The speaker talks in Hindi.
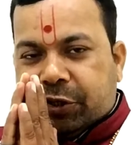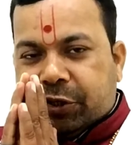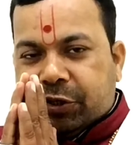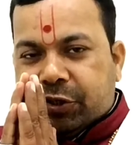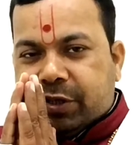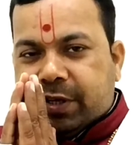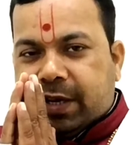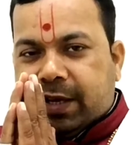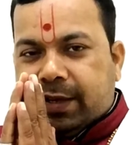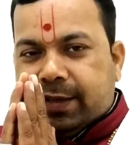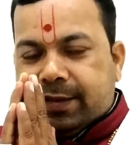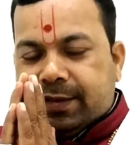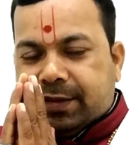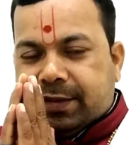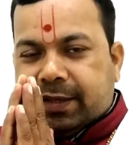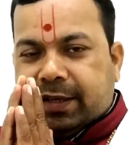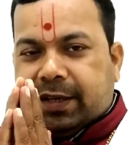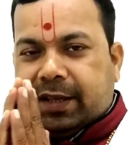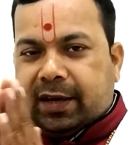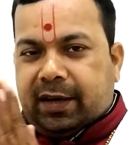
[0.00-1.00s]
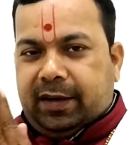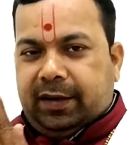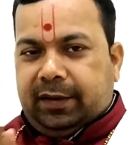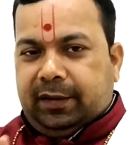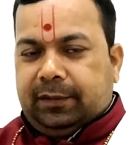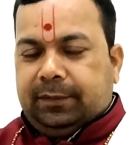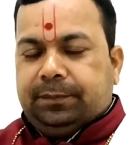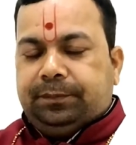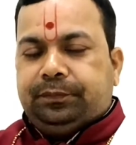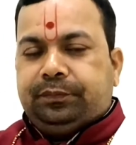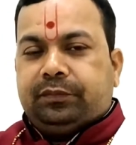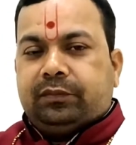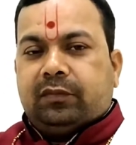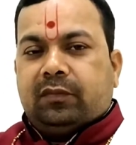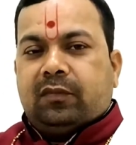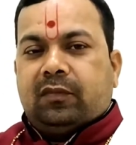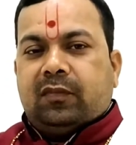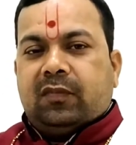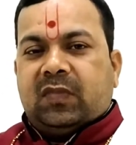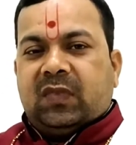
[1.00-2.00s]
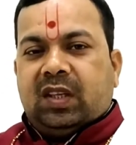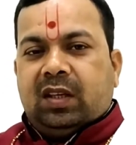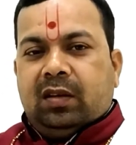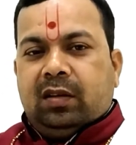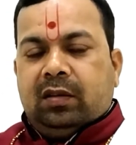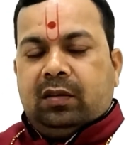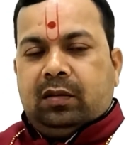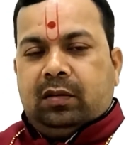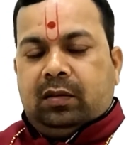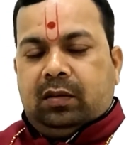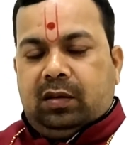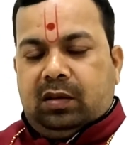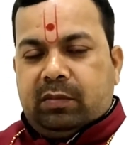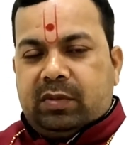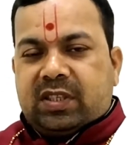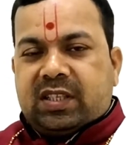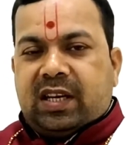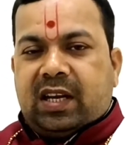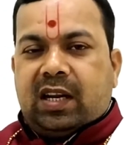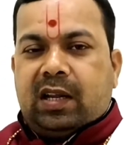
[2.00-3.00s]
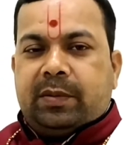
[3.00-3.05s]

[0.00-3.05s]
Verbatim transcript: कृष्णा जय नारायण नमस्कार